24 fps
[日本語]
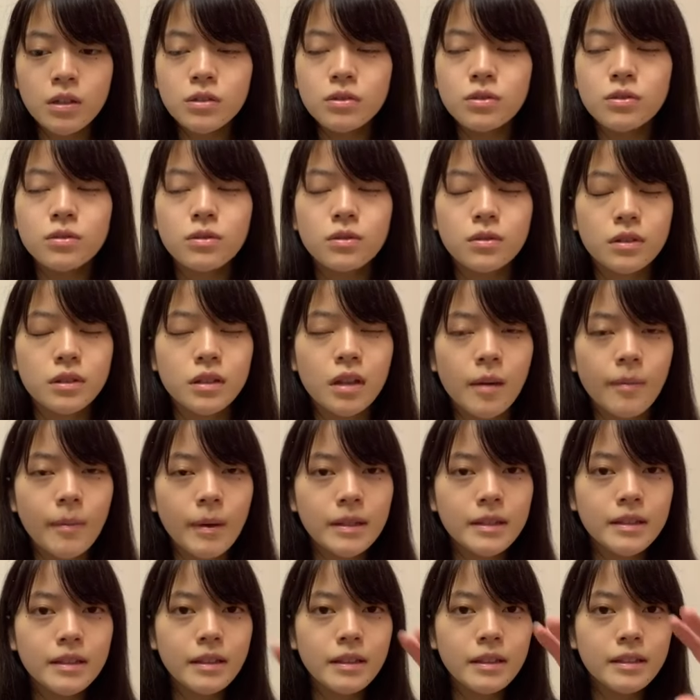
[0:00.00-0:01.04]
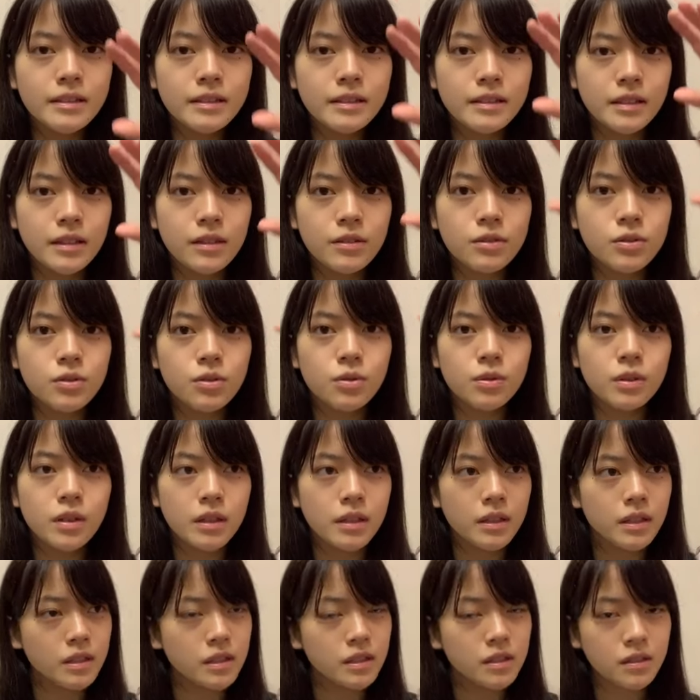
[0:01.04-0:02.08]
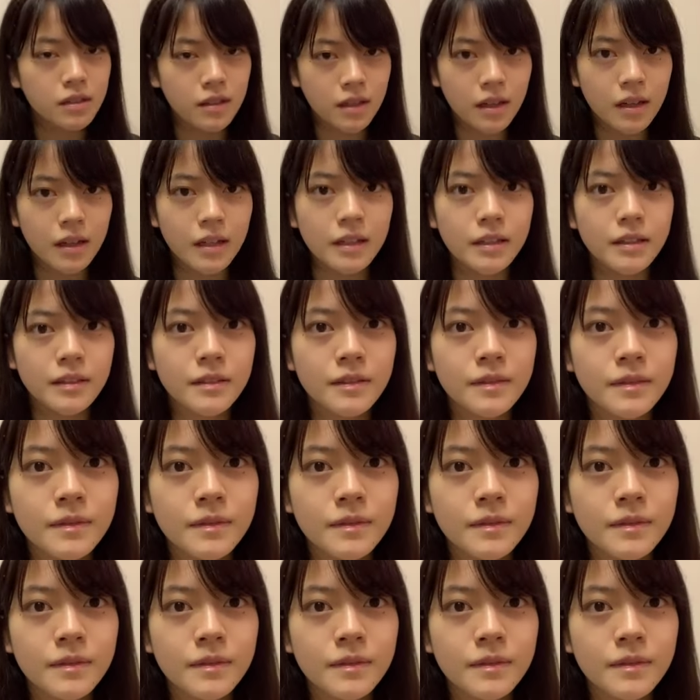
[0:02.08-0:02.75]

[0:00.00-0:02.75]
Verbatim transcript: ちょっと溜まっていってる状態ですはい